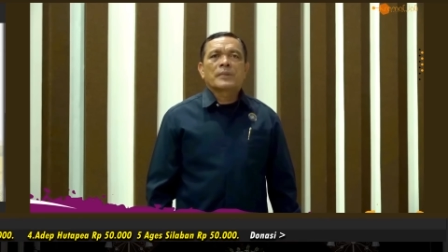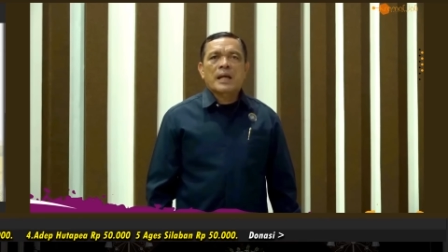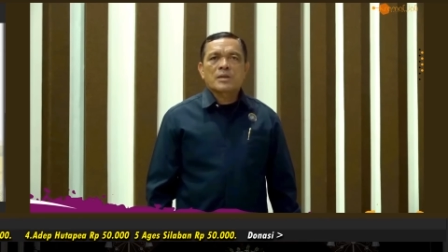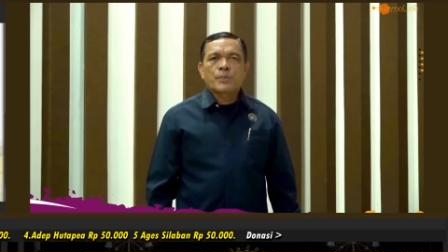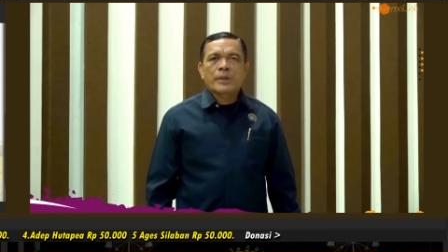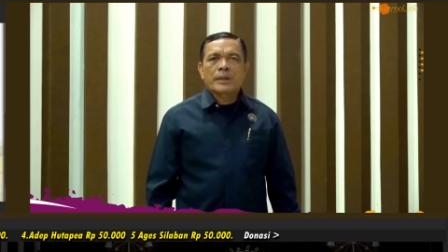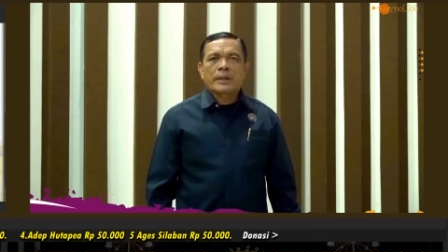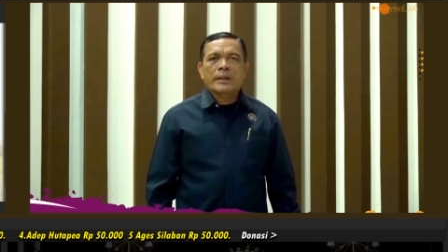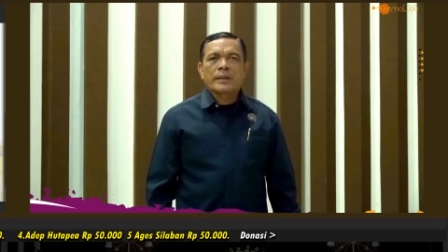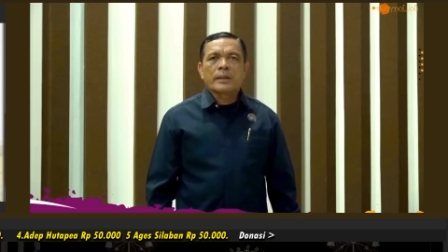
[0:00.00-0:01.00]
transfer ke
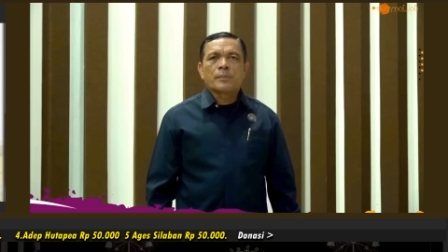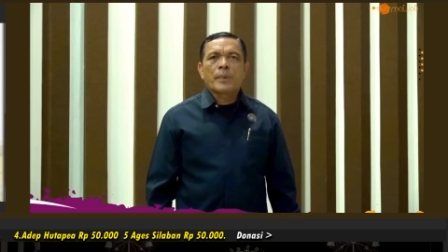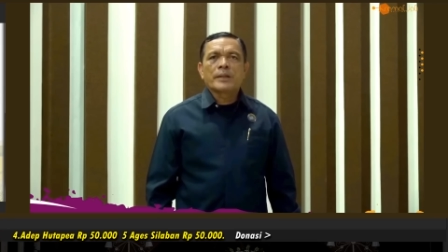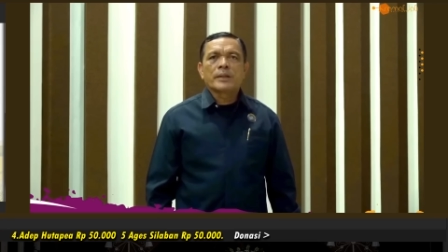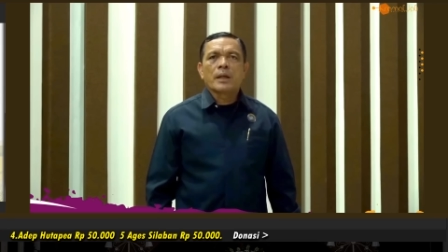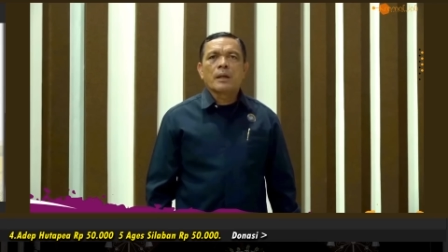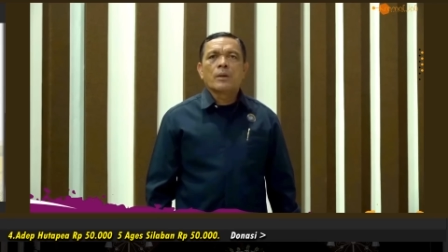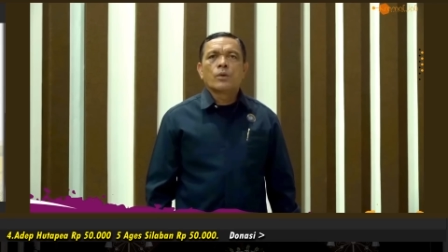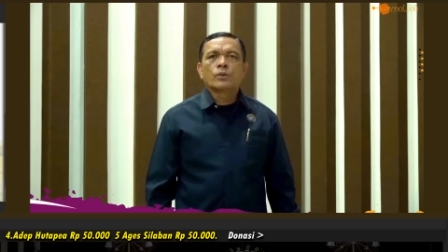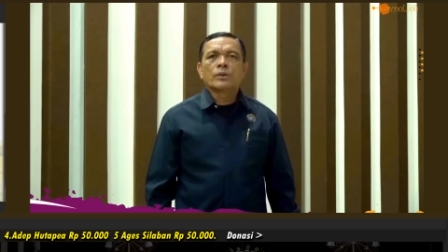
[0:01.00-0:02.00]
rekening panitia
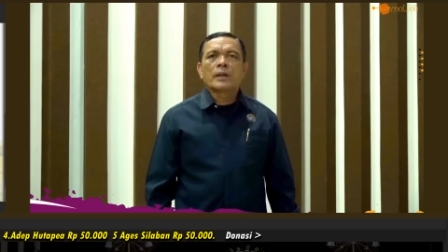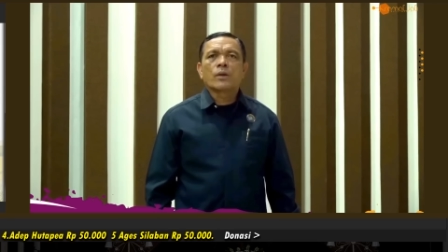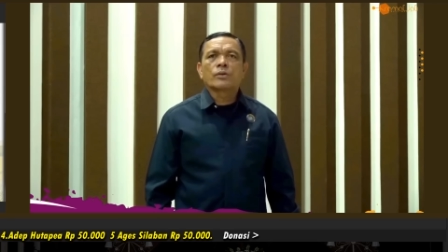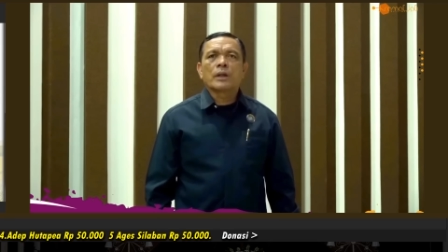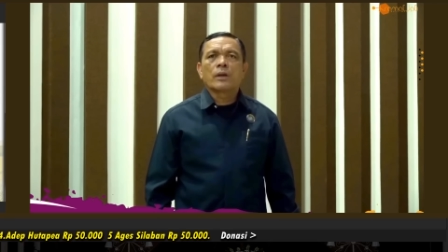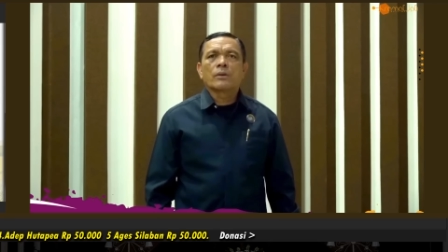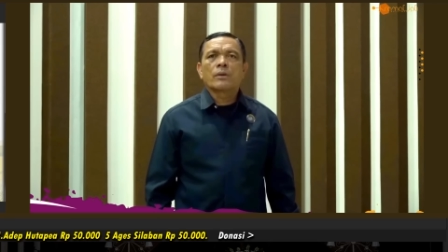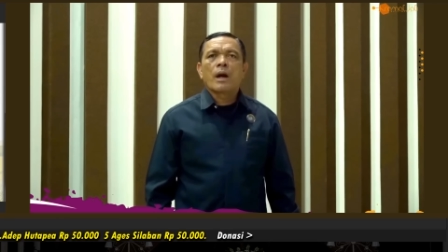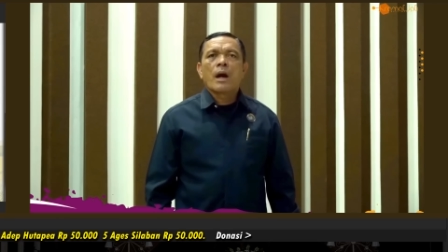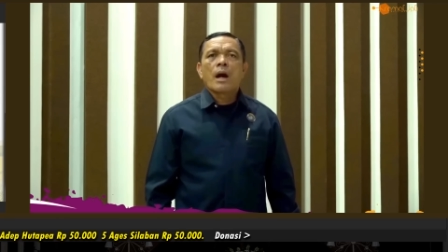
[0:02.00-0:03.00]
HUT dan
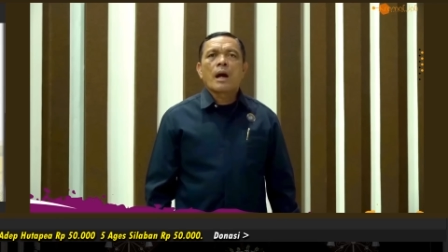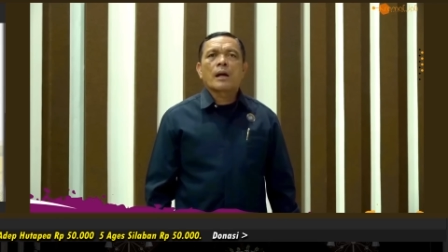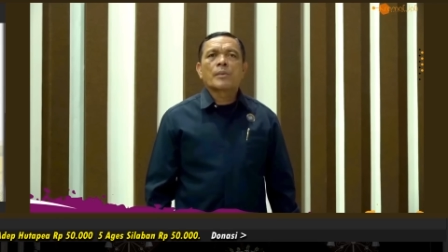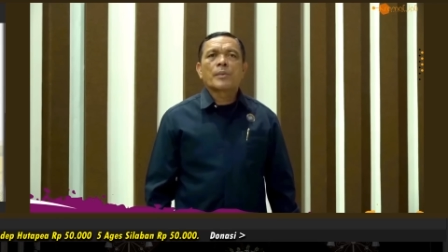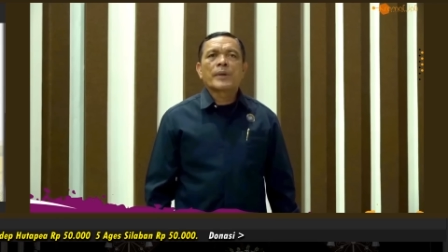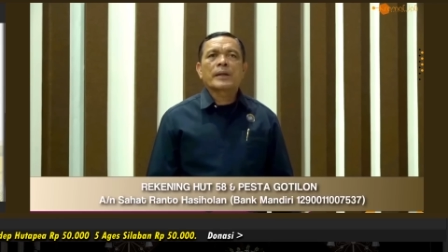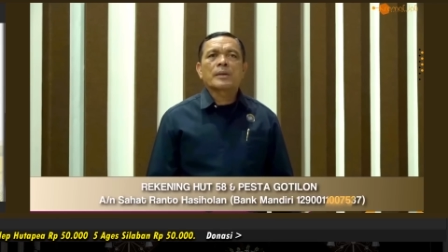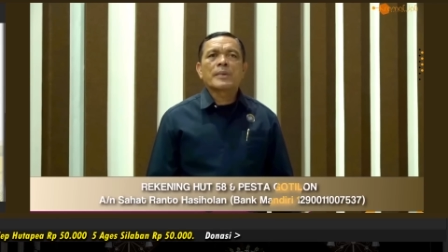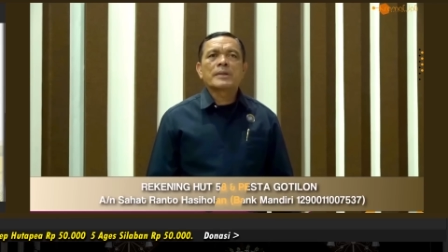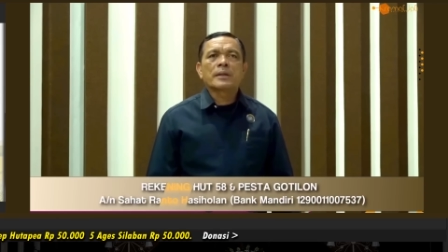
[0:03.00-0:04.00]
Kotilon HKBP
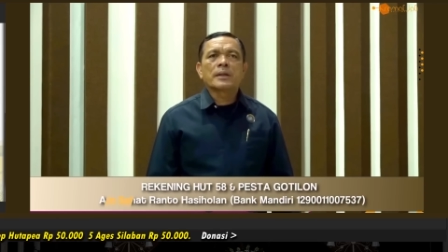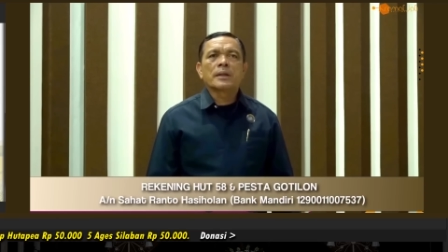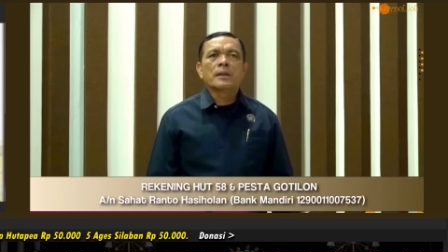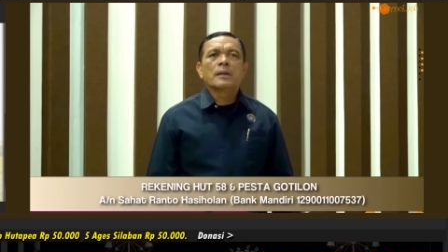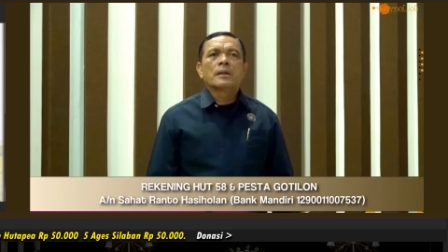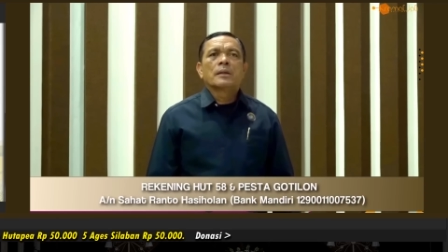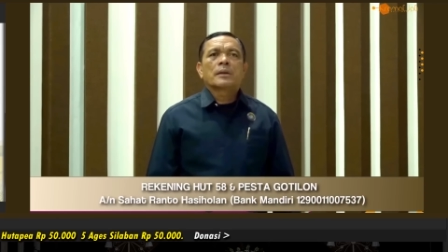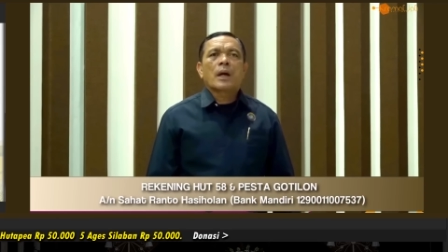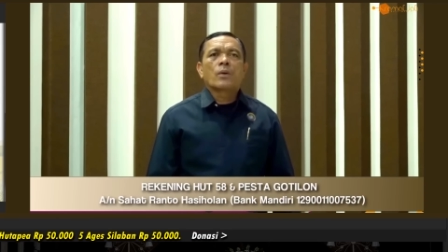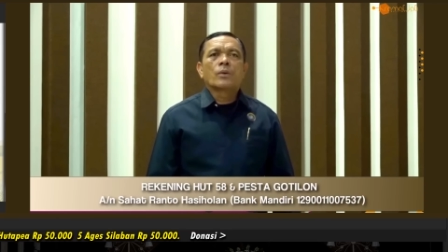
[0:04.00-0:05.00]
Keramat Jati
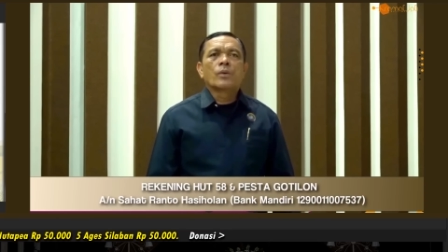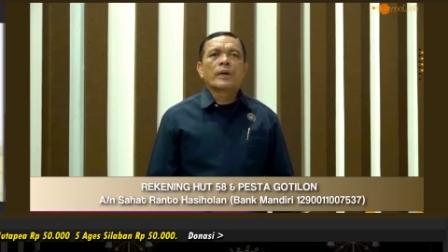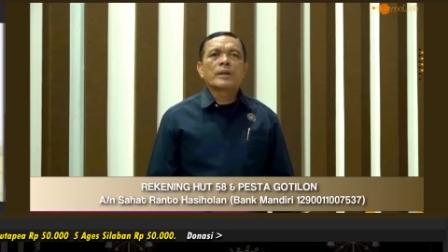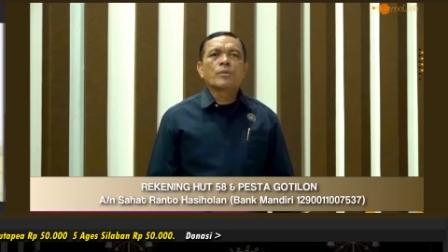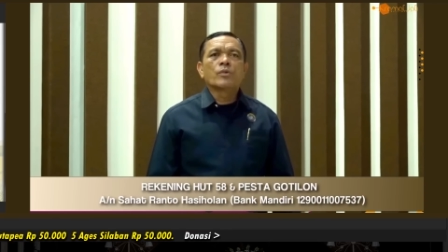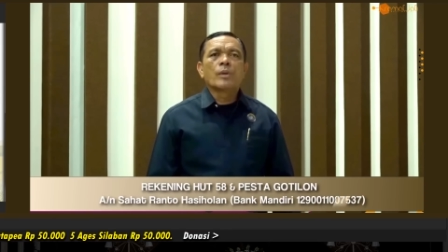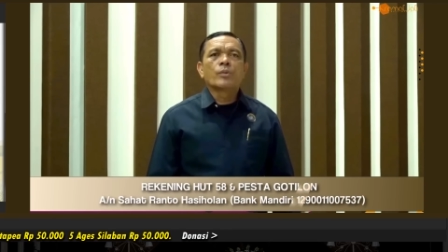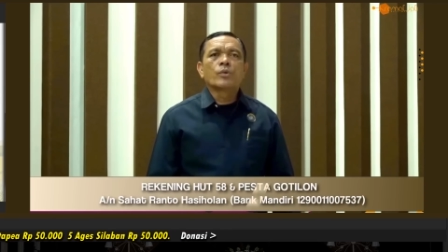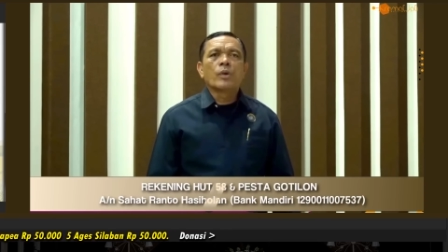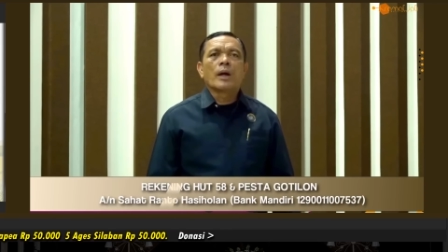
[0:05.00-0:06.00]
tahun
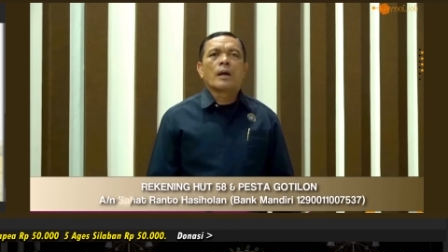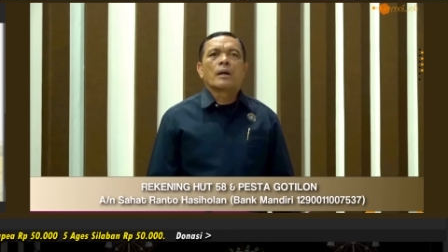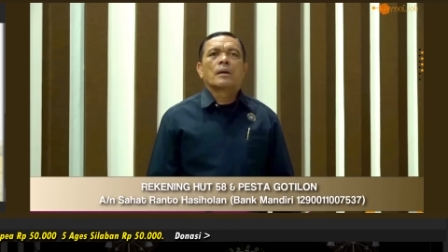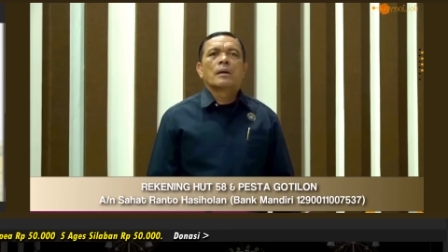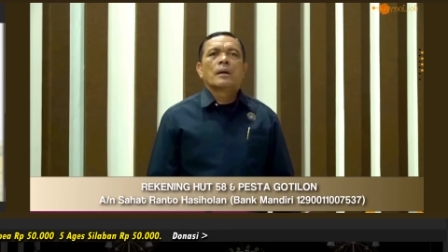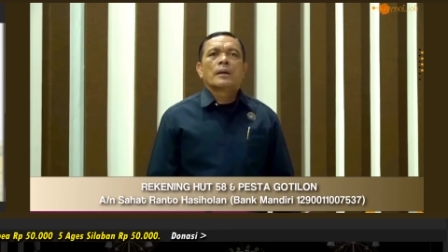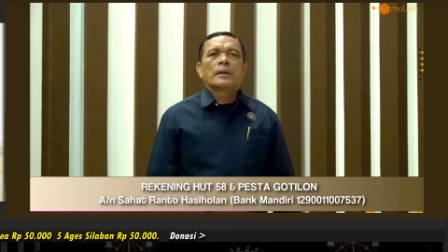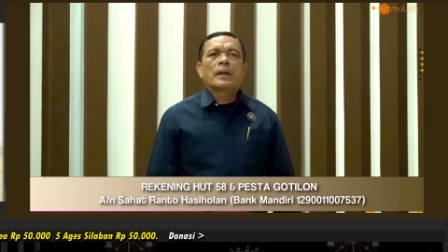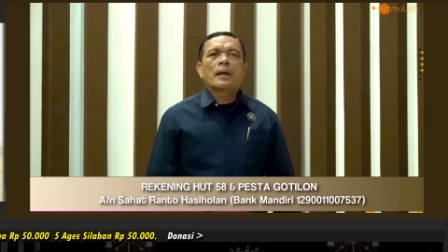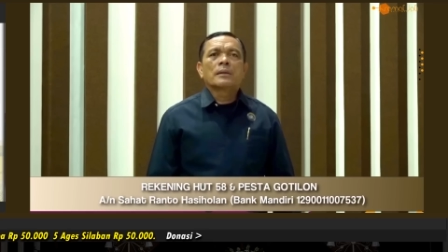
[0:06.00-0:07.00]

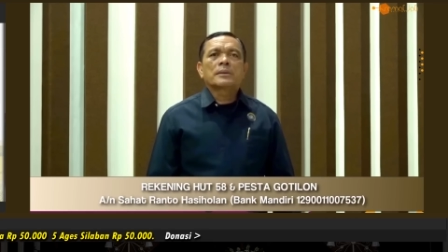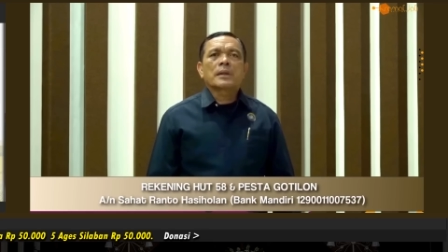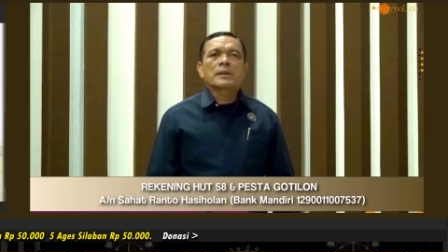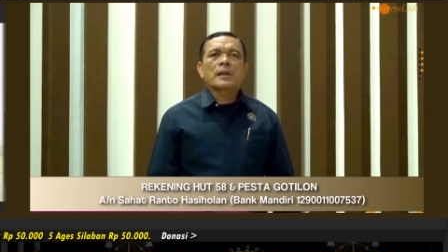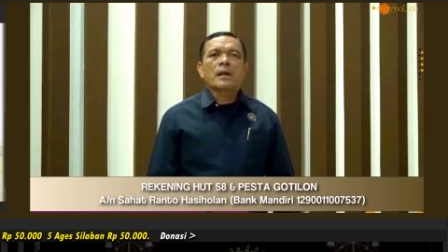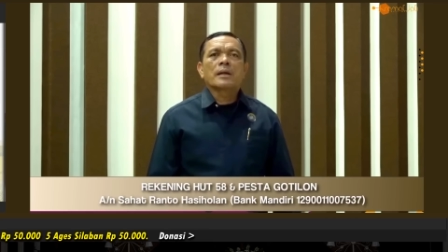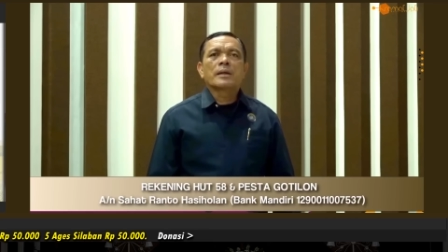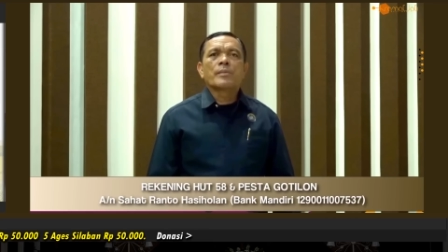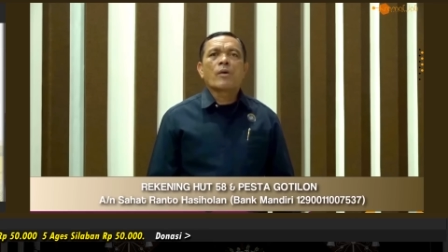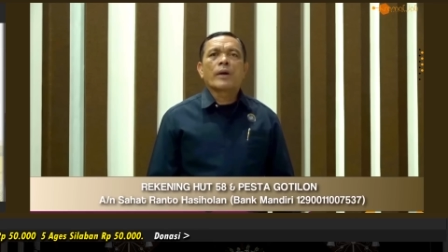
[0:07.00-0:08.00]
2022 yang tertera
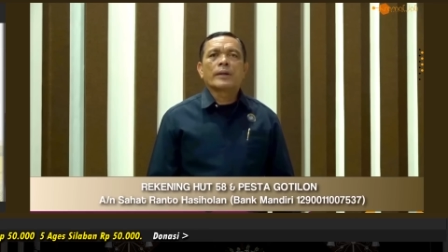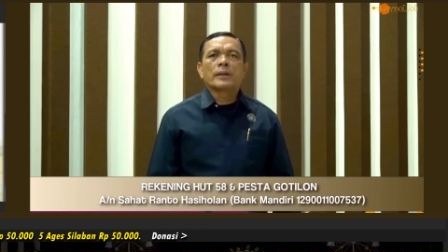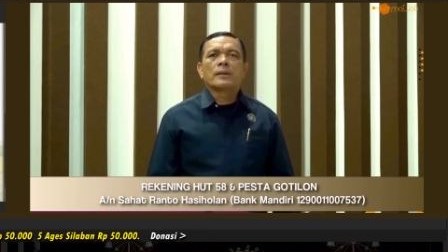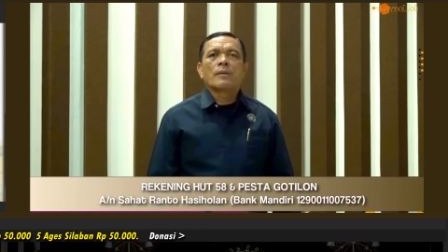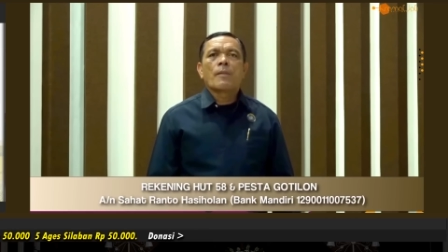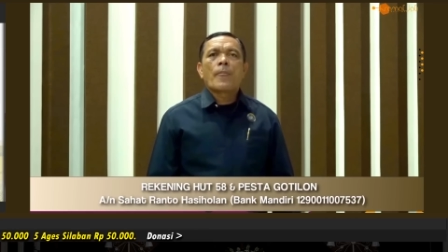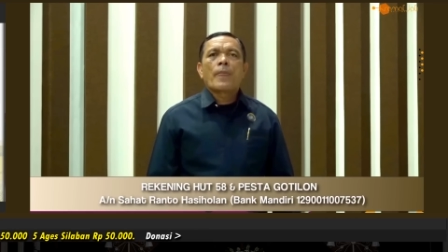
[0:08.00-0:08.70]
di bawah ini.